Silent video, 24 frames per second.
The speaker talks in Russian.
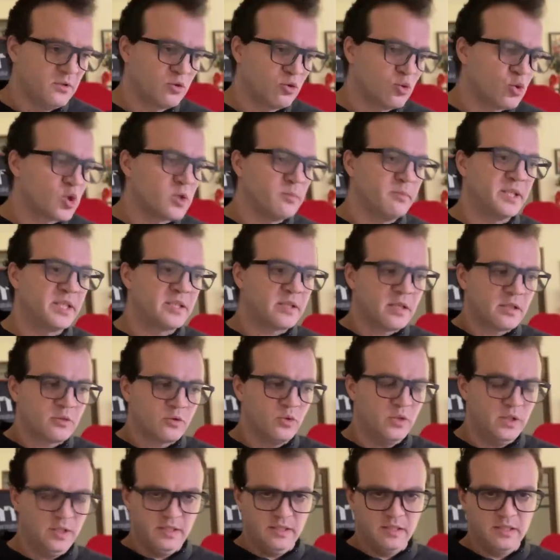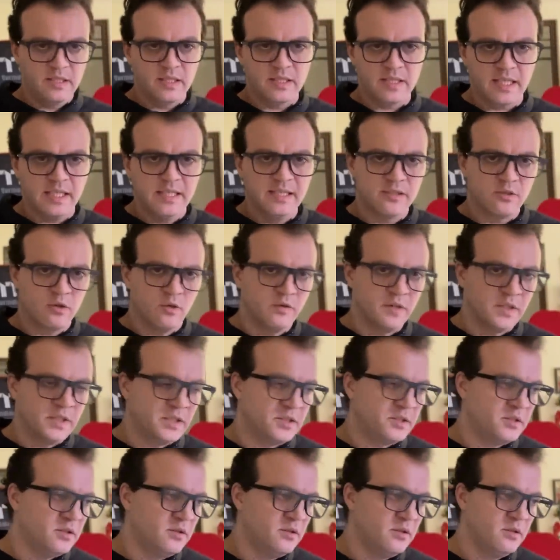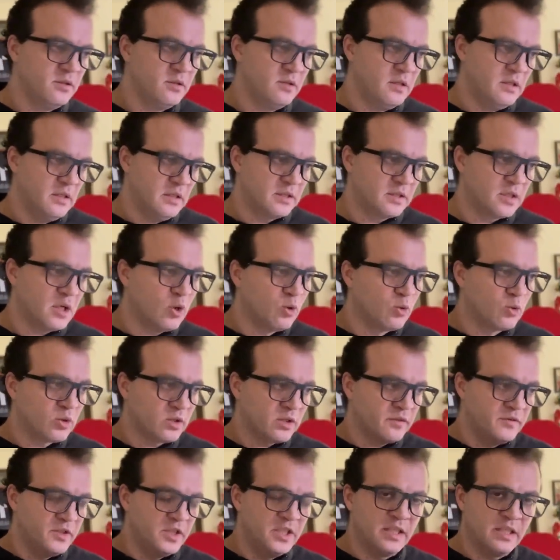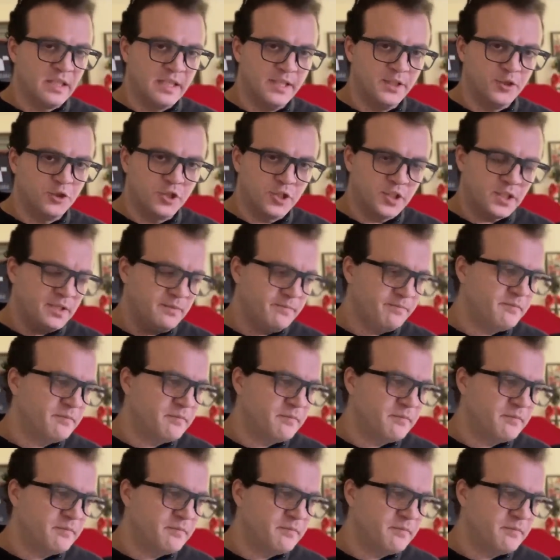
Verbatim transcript: ту же быстроту и децентрализованность на уровне Ledger.